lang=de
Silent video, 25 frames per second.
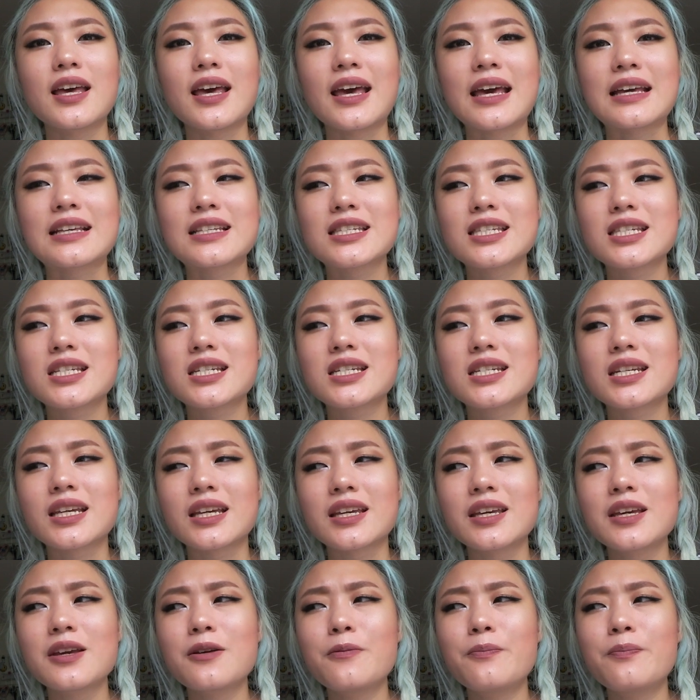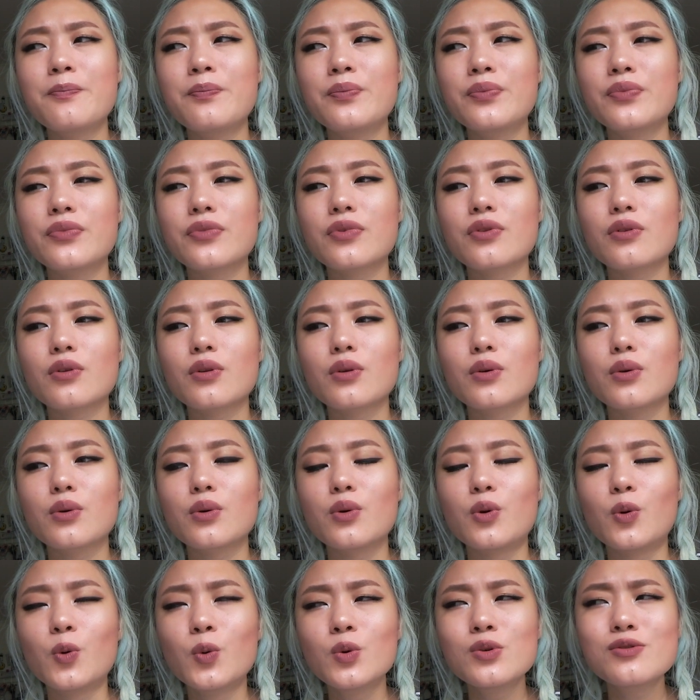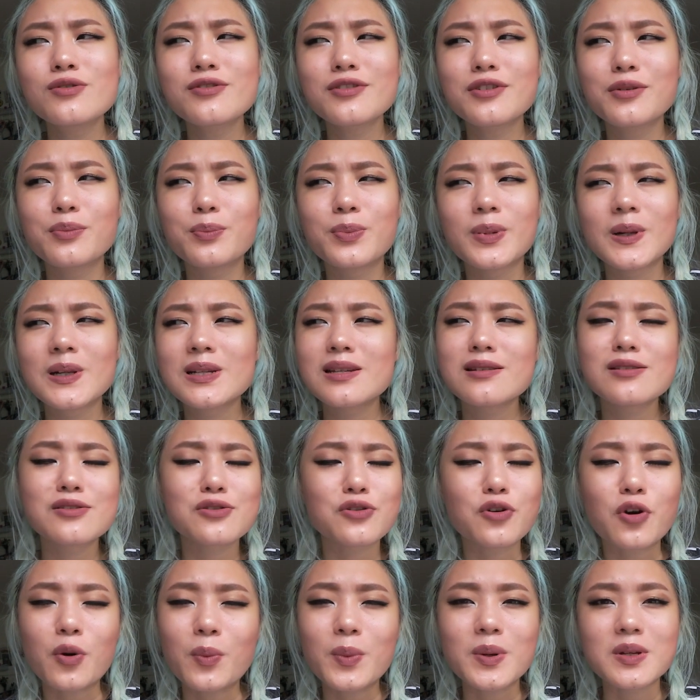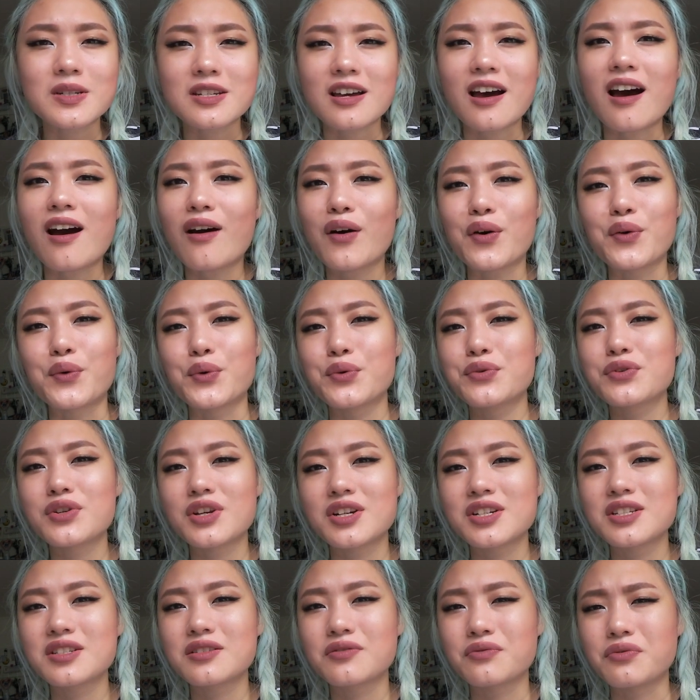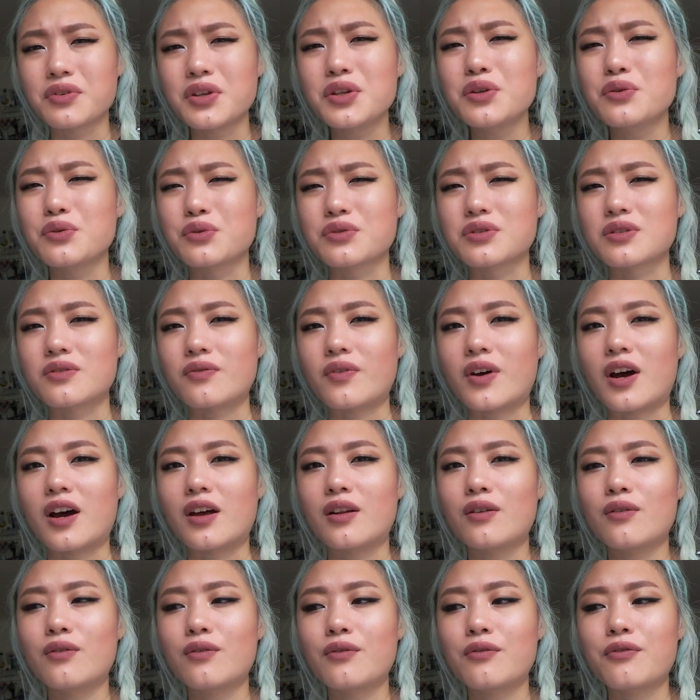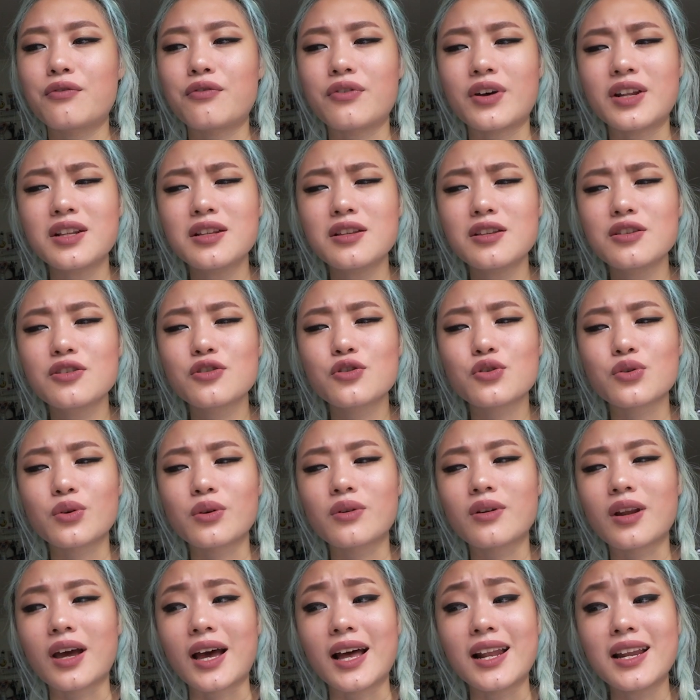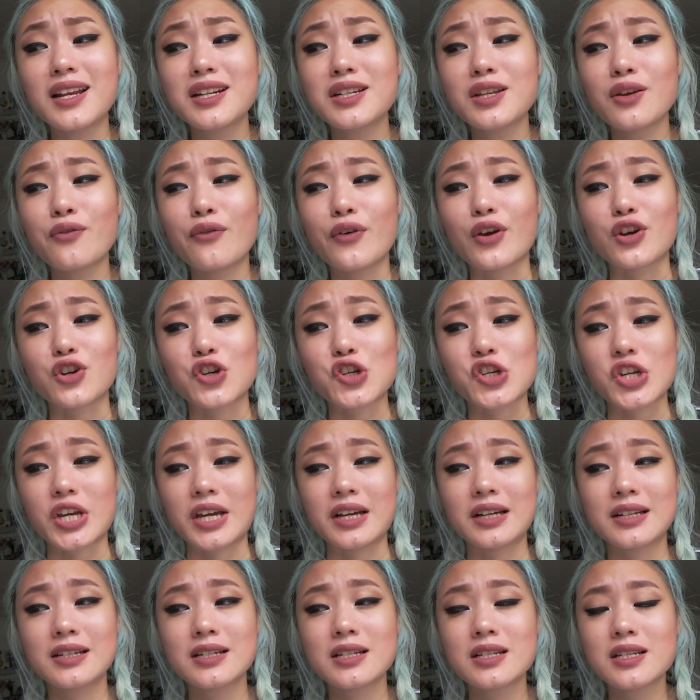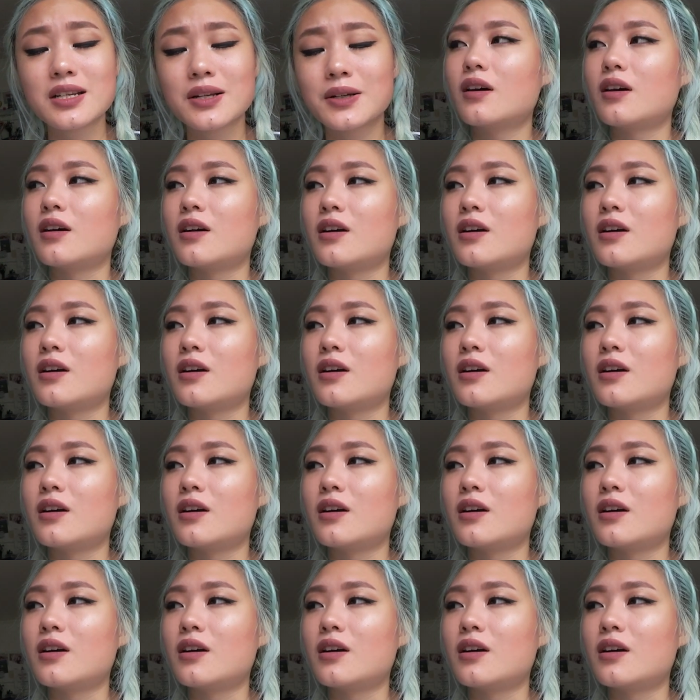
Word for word: extrem ungebildete Kommentare unter diesen Videos waren, fand ich schon relativ erschreckend.